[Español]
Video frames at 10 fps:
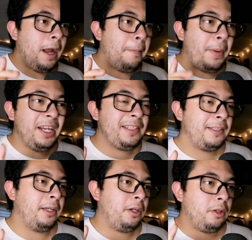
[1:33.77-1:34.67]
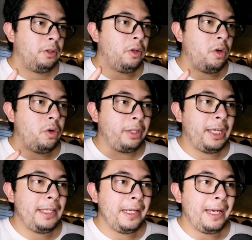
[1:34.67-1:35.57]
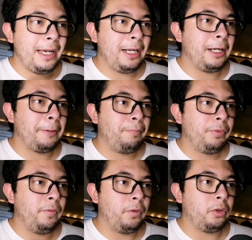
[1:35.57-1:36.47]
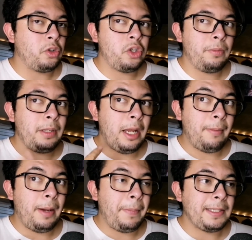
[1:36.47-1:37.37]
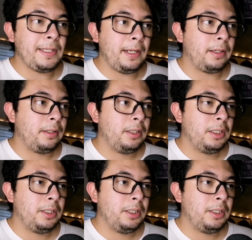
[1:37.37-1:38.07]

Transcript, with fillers: Al parecer, todo lo que ella haga en Photoshop le va a pasar.